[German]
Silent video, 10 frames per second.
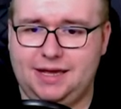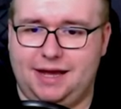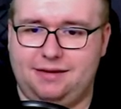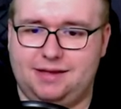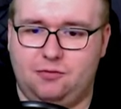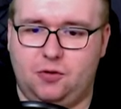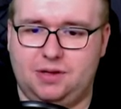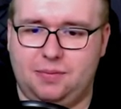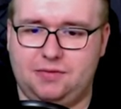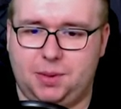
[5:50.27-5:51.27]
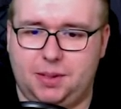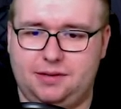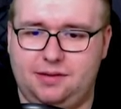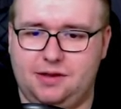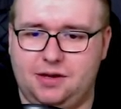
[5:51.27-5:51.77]
ja, da wollte man wahrscheinlich
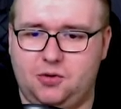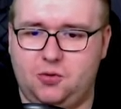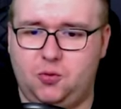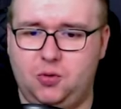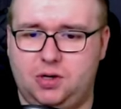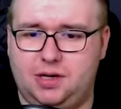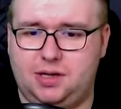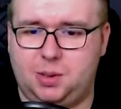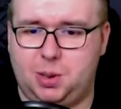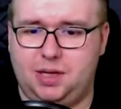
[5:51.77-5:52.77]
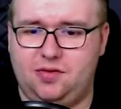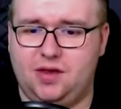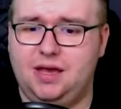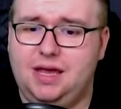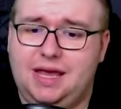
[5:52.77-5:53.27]
diese
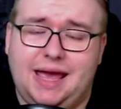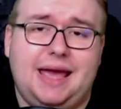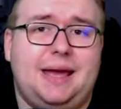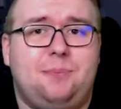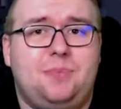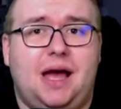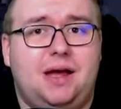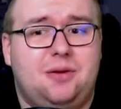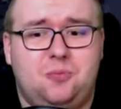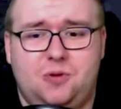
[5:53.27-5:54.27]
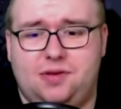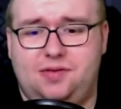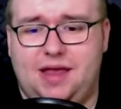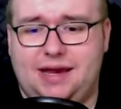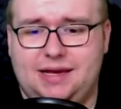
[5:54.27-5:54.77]
Kühlschlitze, ähm, ja, ein bisschen
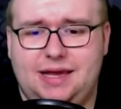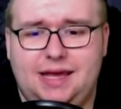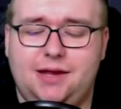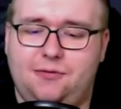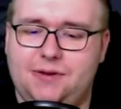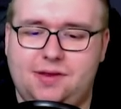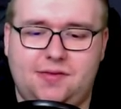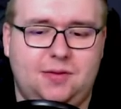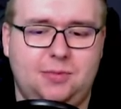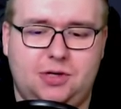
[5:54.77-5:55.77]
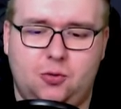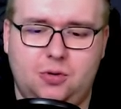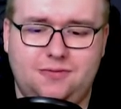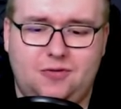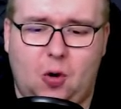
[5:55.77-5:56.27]
zeigen. Ich finde das ziemlich
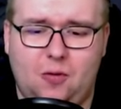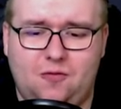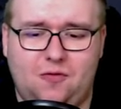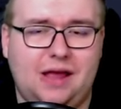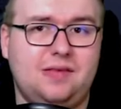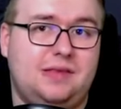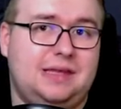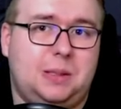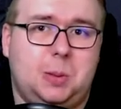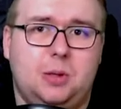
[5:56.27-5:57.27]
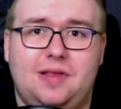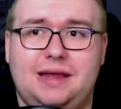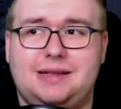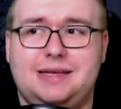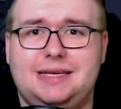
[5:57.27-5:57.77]
cool, was
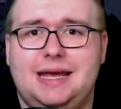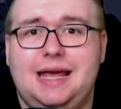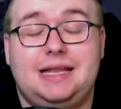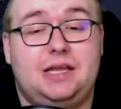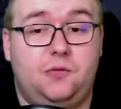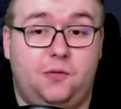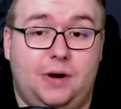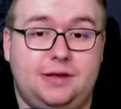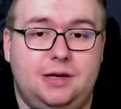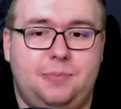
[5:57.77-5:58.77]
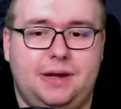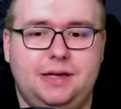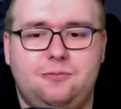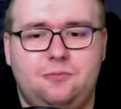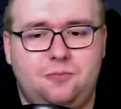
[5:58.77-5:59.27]
schlussendlich den Vorteil
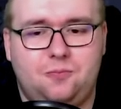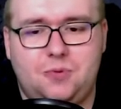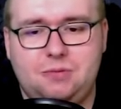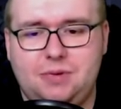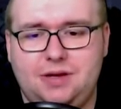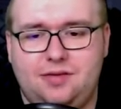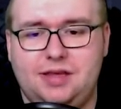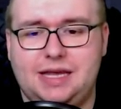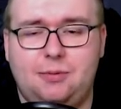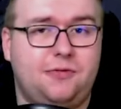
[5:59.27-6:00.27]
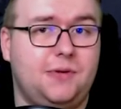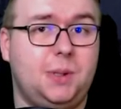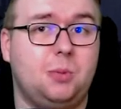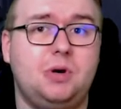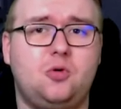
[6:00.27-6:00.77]
bringt bin mir nicht sicher, aber ich finde
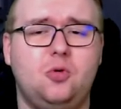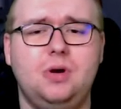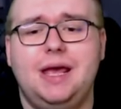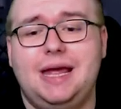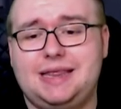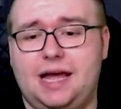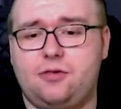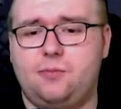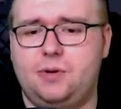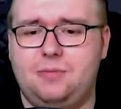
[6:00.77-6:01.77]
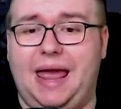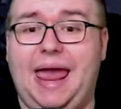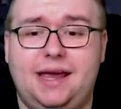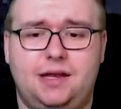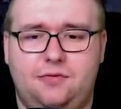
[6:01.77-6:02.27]
schon mal cool, dass man
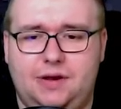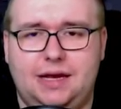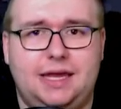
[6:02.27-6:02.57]
eigene Wege